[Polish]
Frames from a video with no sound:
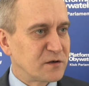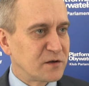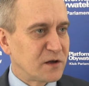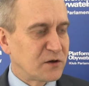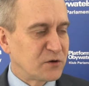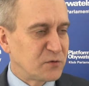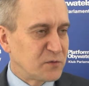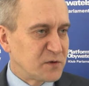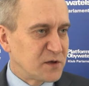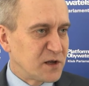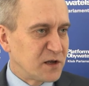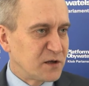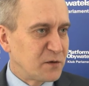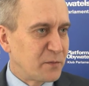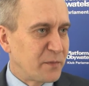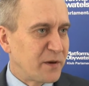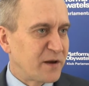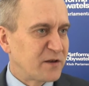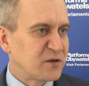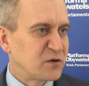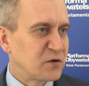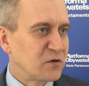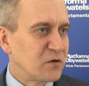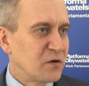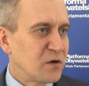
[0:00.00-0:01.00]
naszym zdaniem
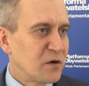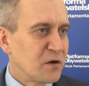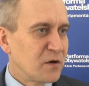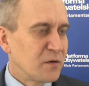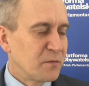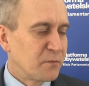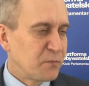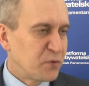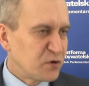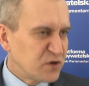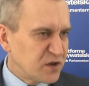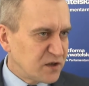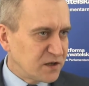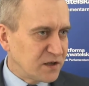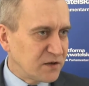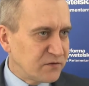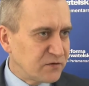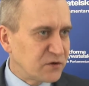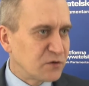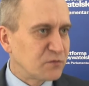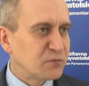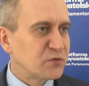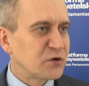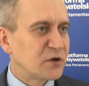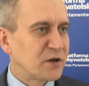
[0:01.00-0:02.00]
bardzo
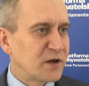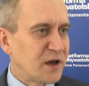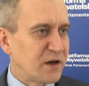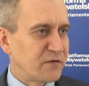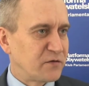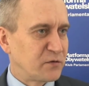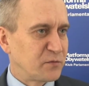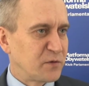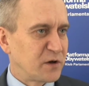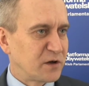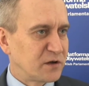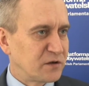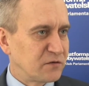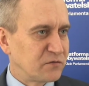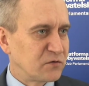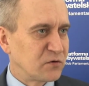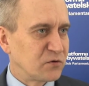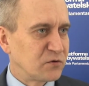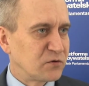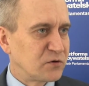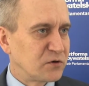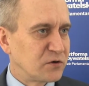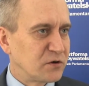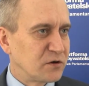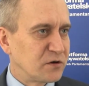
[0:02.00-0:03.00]
pozytywnym przejawem
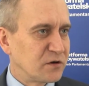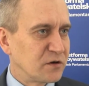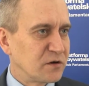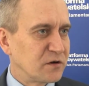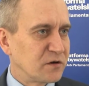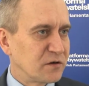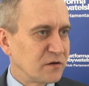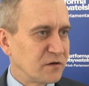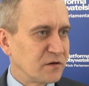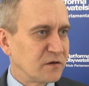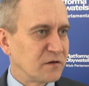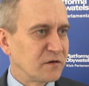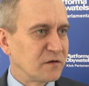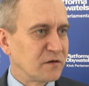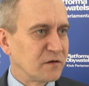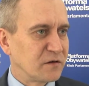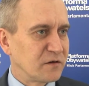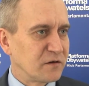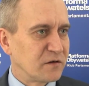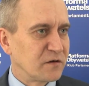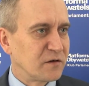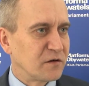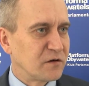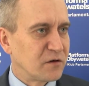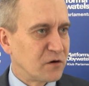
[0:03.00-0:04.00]
aktywności
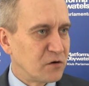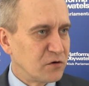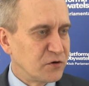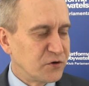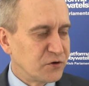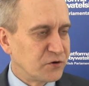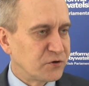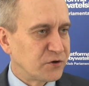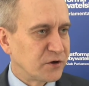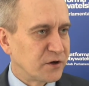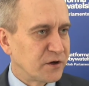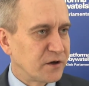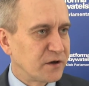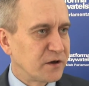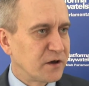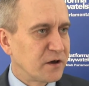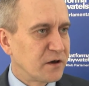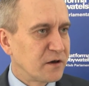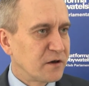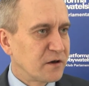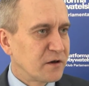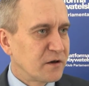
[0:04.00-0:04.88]
rolniczej,